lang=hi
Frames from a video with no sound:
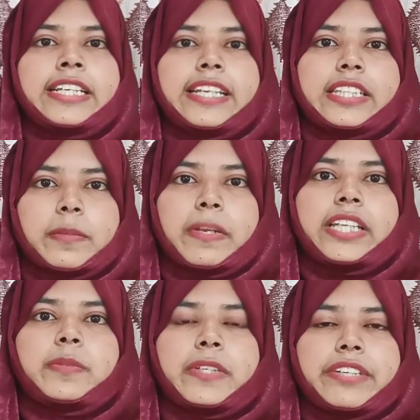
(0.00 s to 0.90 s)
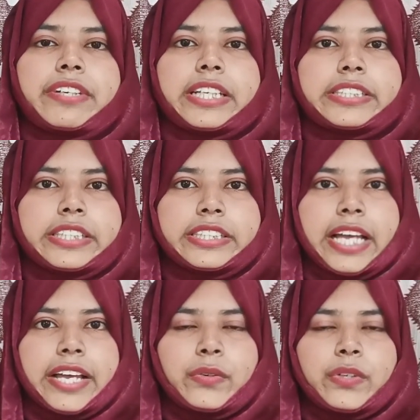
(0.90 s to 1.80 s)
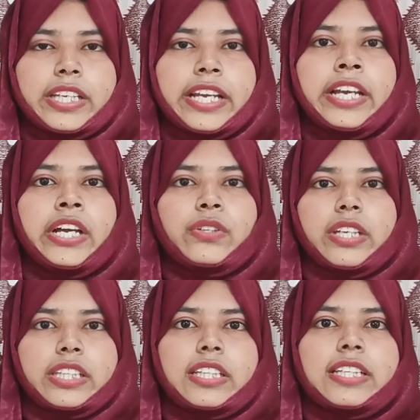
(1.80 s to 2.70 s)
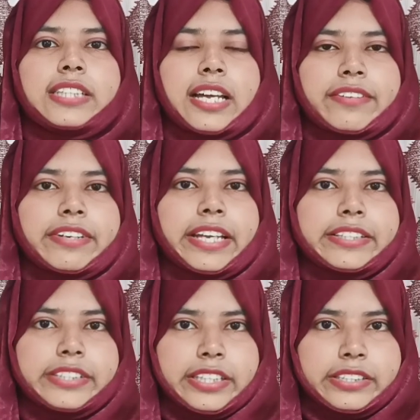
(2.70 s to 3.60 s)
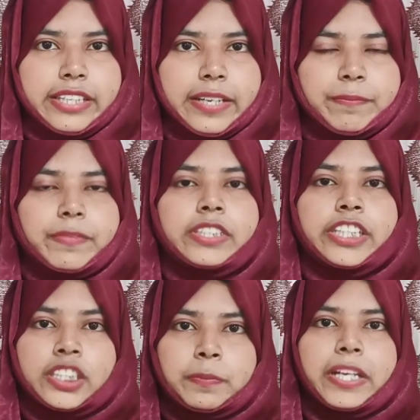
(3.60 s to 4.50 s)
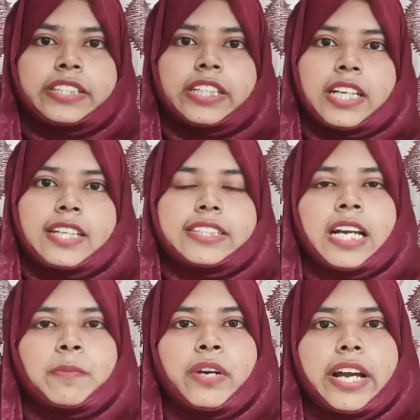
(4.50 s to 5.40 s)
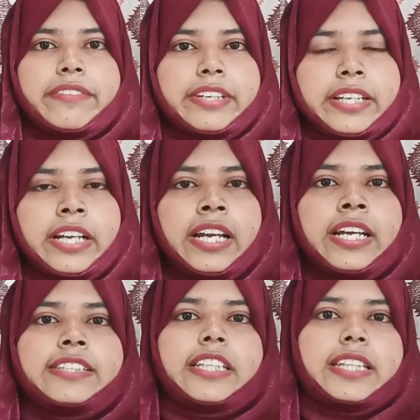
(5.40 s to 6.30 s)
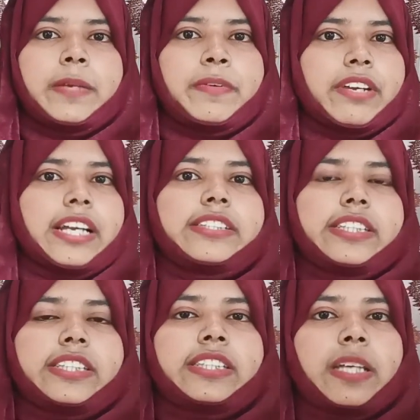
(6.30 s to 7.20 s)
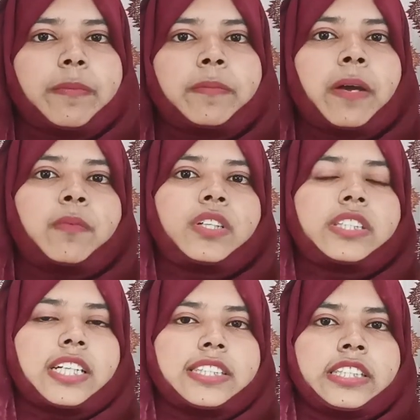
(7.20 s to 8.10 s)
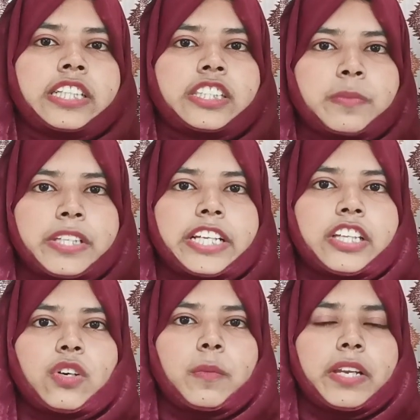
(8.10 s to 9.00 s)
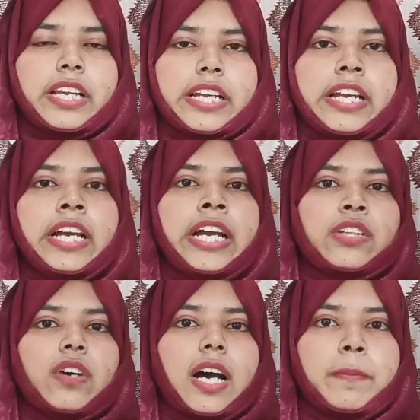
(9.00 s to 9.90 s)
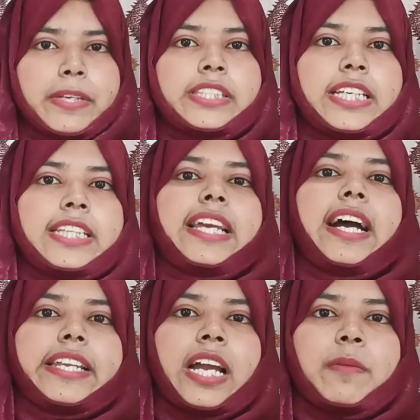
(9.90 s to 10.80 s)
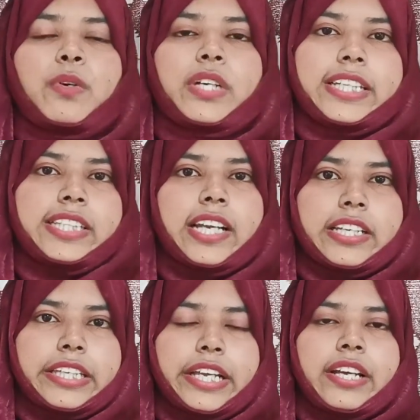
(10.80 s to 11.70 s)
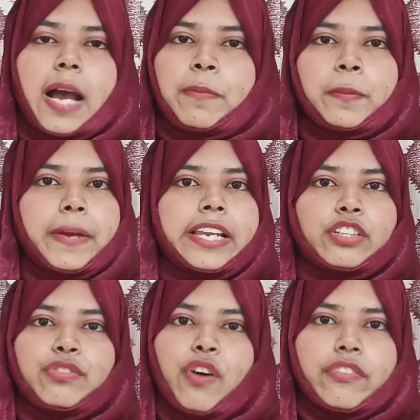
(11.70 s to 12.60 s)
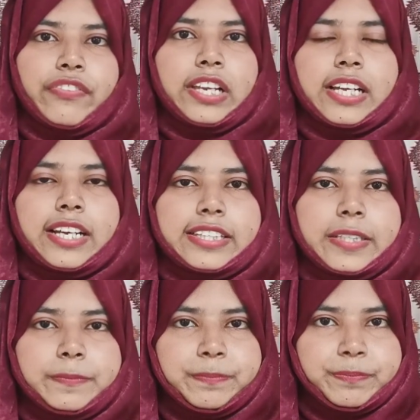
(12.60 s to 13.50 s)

डी ट्रिपल एस बी की वैकेंसीज आई हुई हैं तो इतने सारे वैकेंसीज हैं सीट्स भी अच्छी खासी आपको एवरेज जितने भी वैकेंसीज हैं सभी में आपको अच्छे खासे सीट्स भी देखने को मिलेंगे तो अब इसकी तैयारी आपको कैसे करनी है आप लोग पहले तो फॉर्म फिल कर दें